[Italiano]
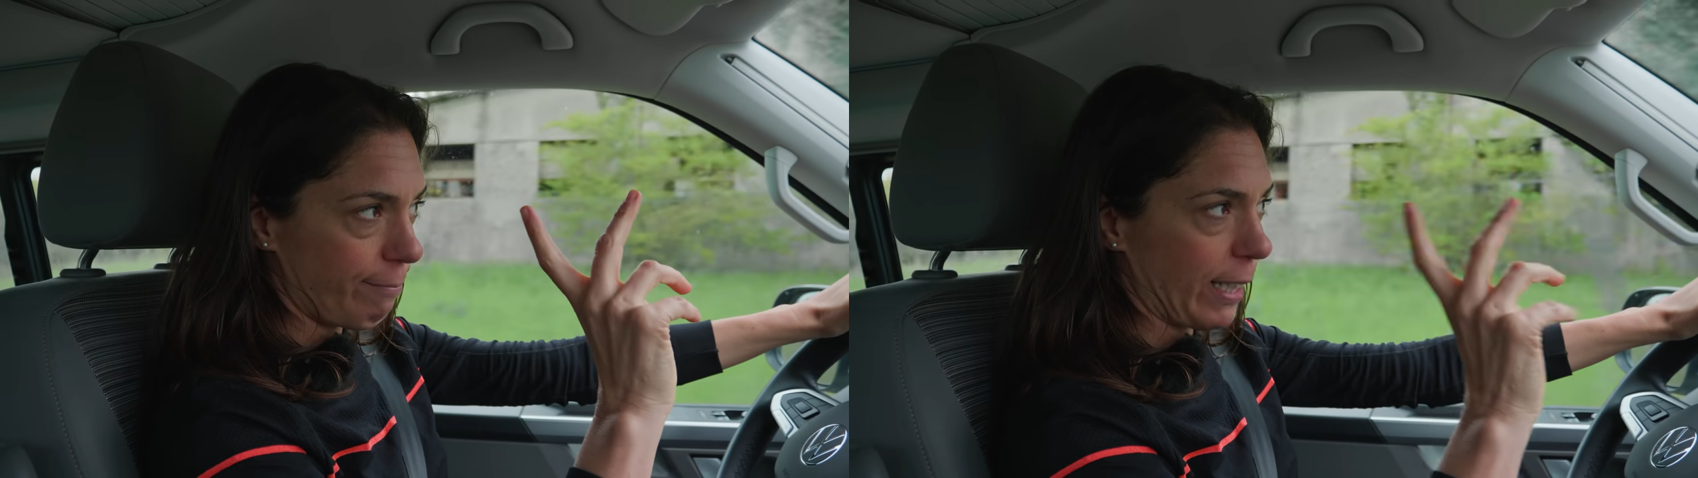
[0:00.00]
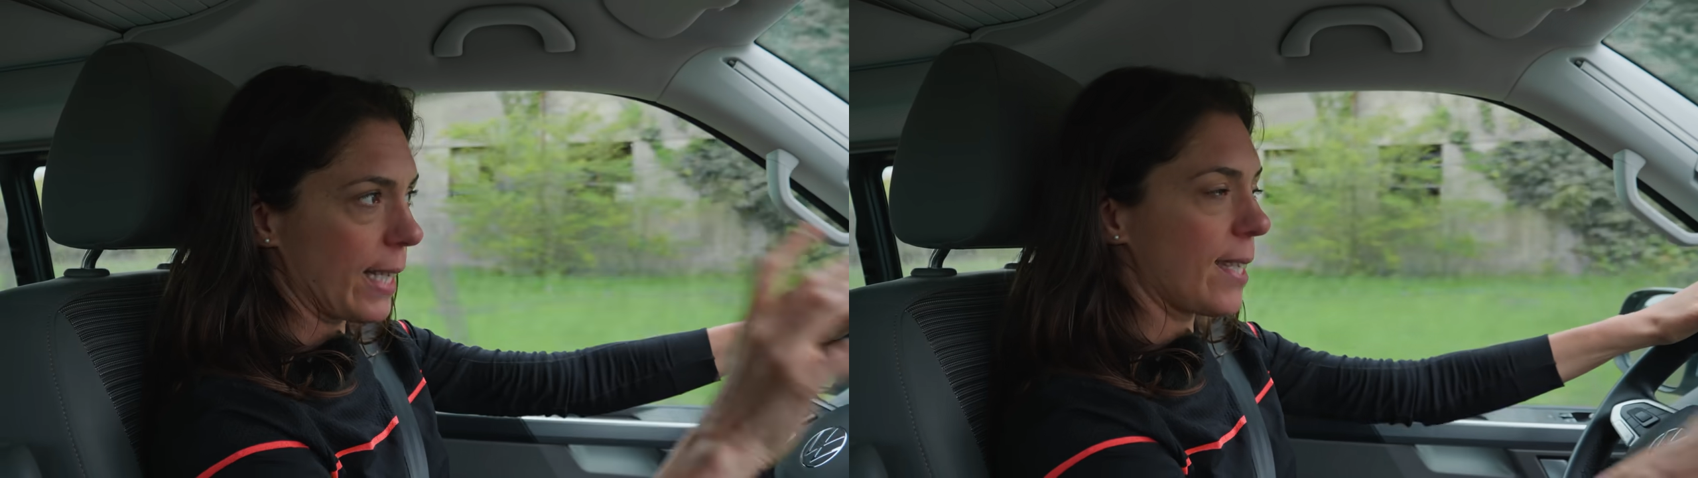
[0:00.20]

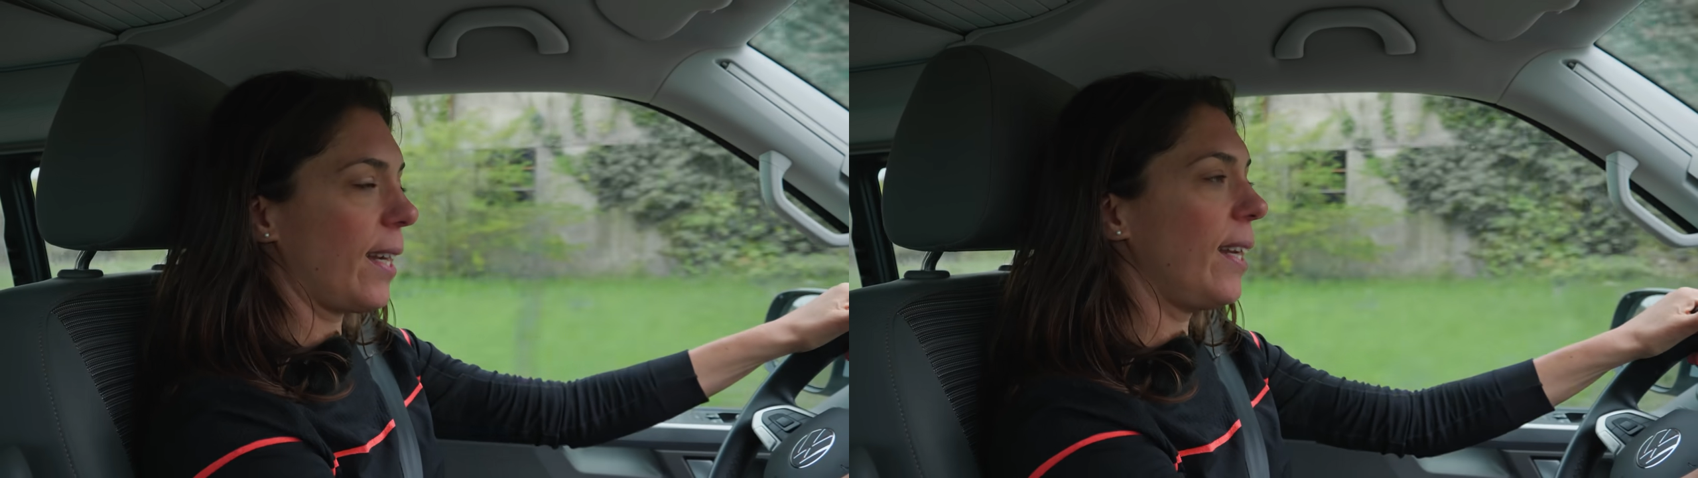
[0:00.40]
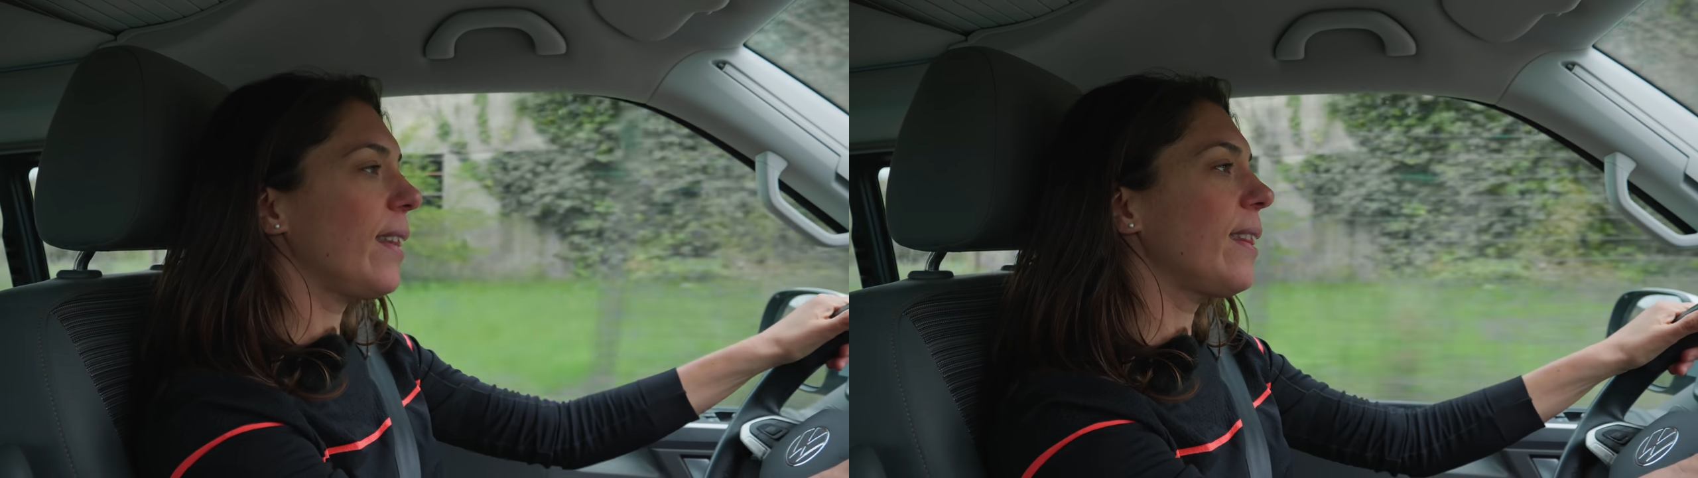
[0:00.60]
far
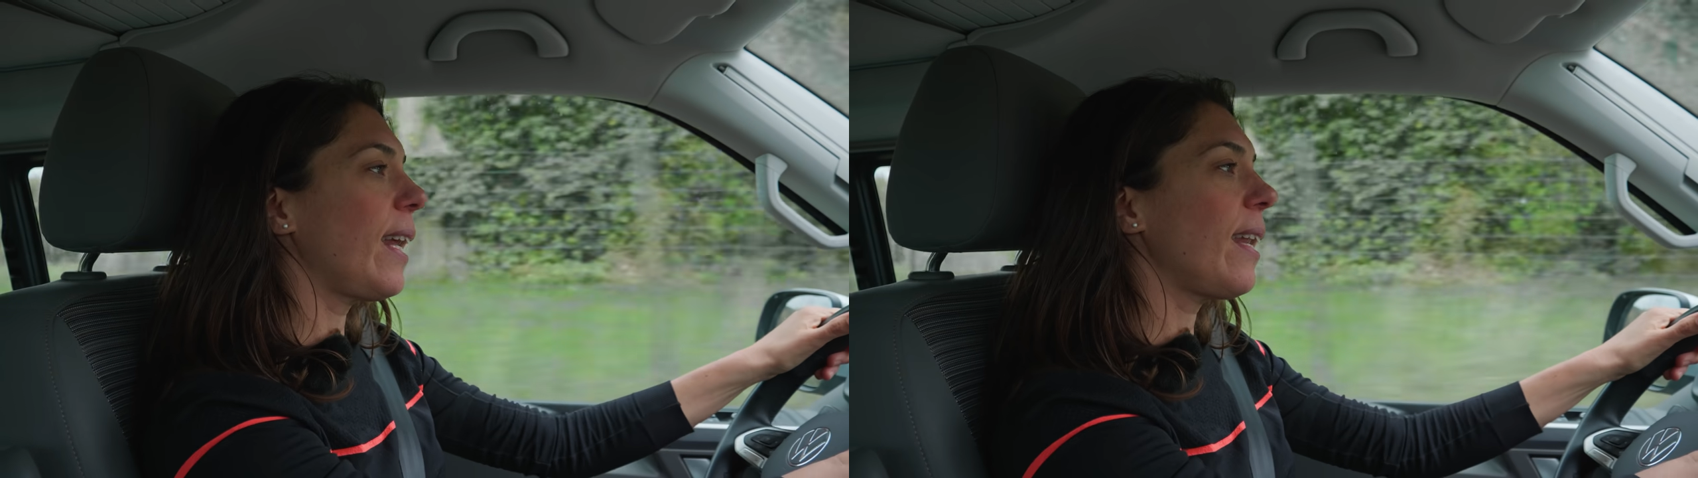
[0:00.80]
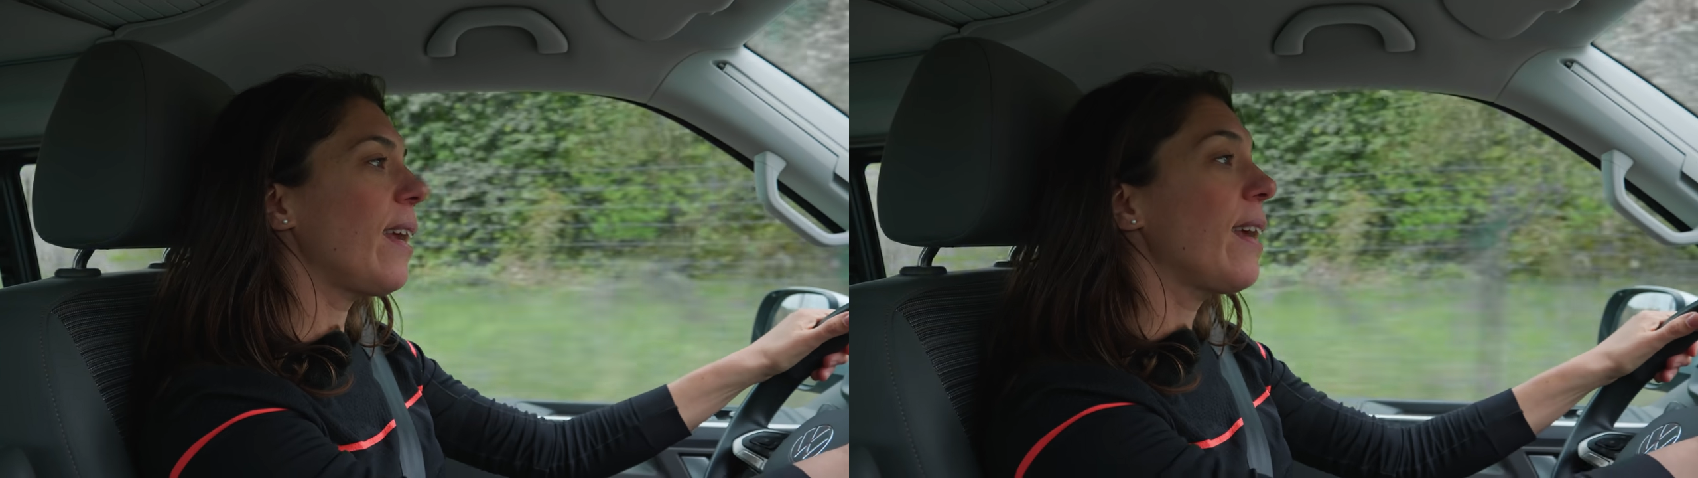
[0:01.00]
rizzare le
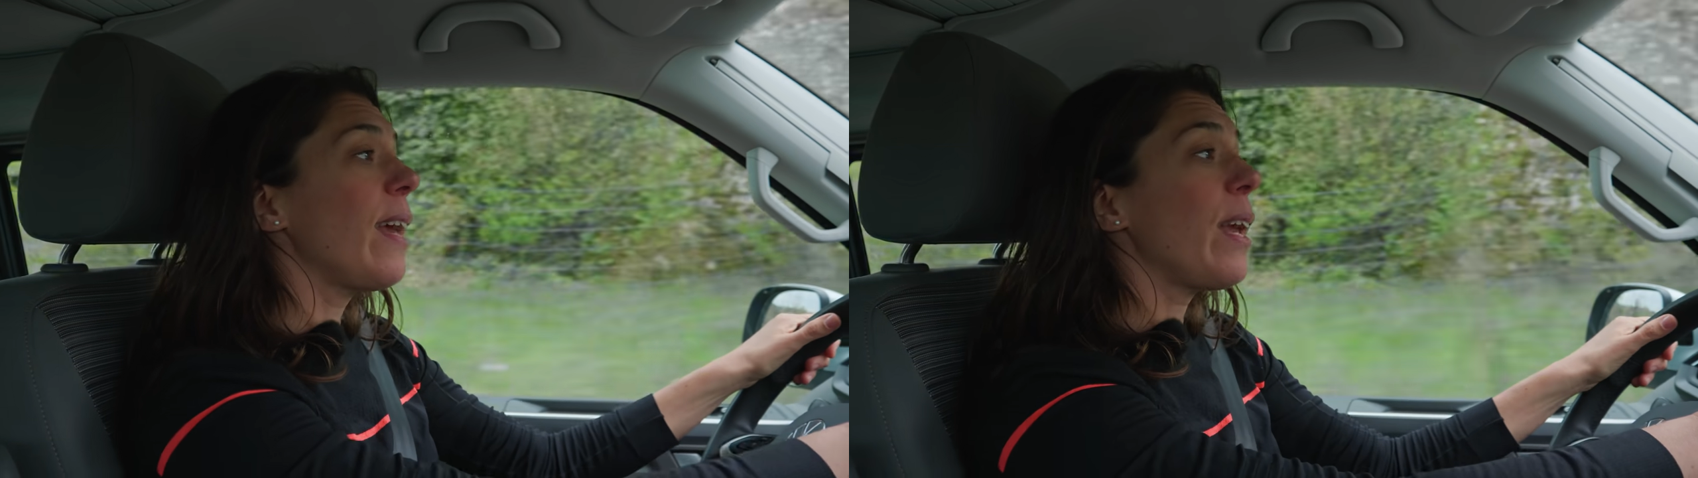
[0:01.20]
antenne